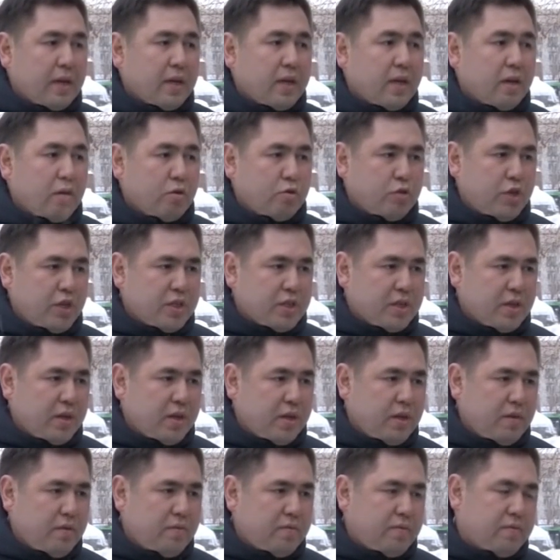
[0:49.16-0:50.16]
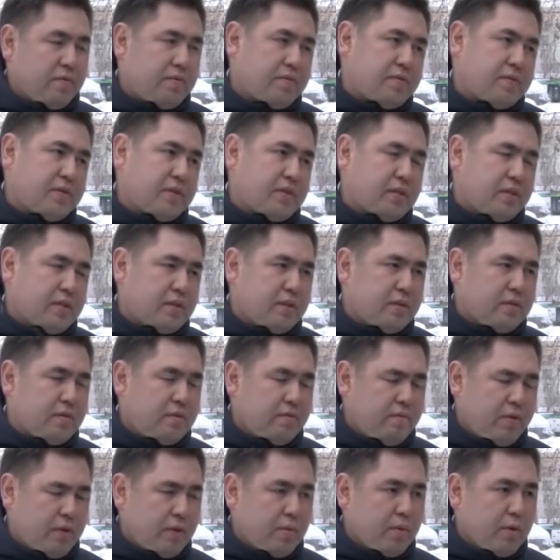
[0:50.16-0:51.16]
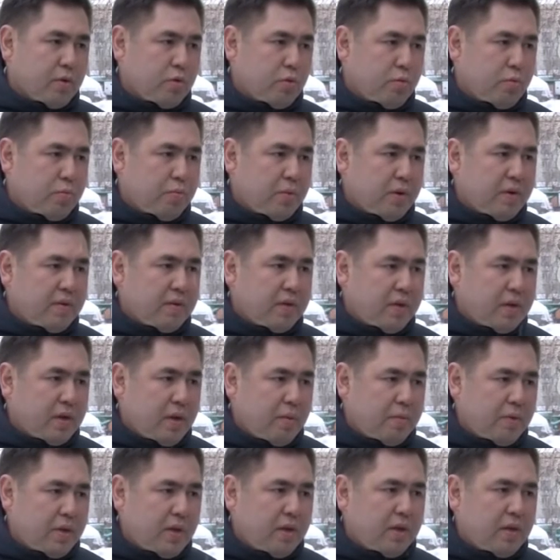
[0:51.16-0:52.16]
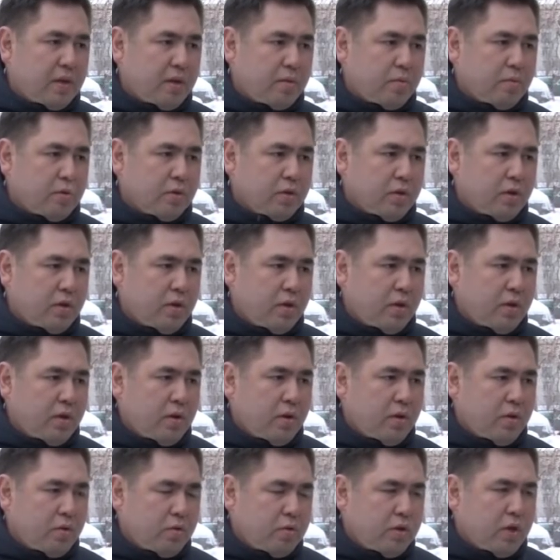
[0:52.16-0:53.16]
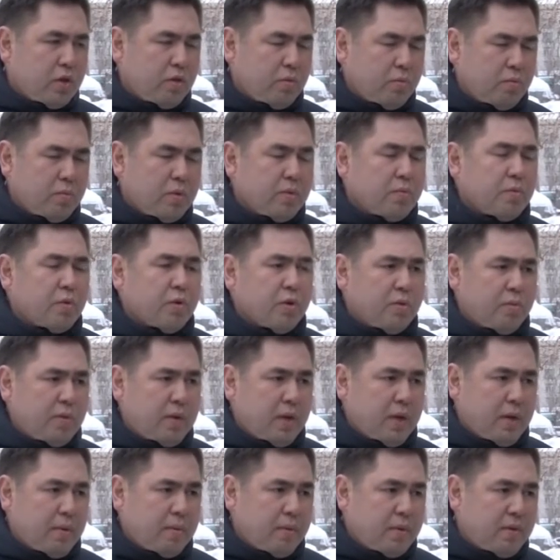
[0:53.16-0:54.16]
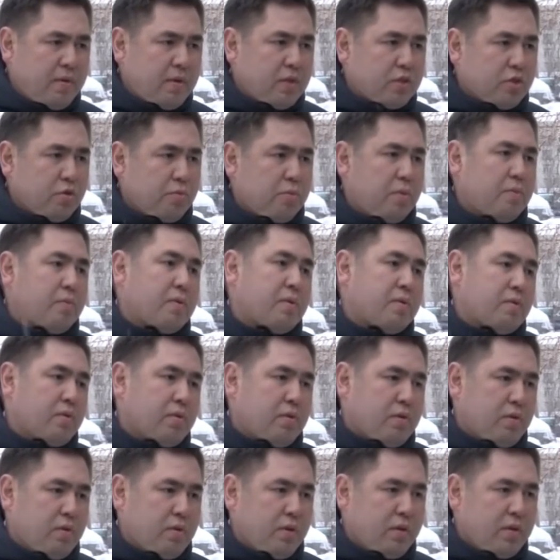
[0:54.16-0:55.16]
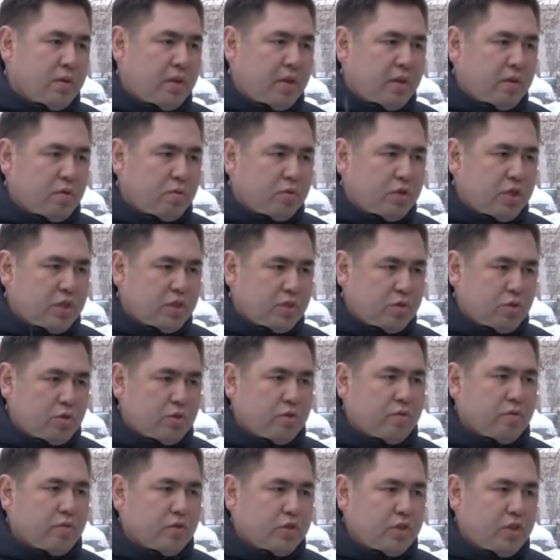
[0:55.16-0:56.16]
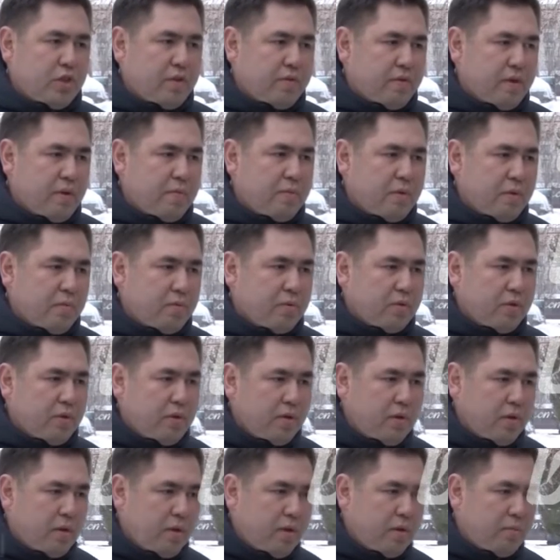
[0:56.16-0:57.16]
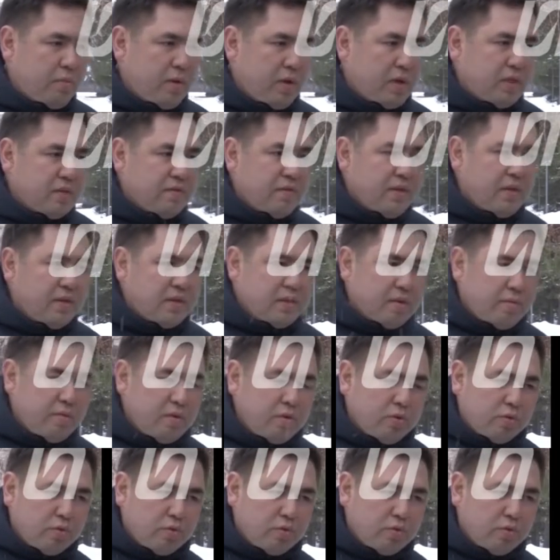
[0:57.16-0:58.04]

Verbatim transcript: на каких участках они в этом году проводить капитальные ремонты. мы будем рекомендовать, чтобы именно вот данный участок тоже включили в капремонт и произвели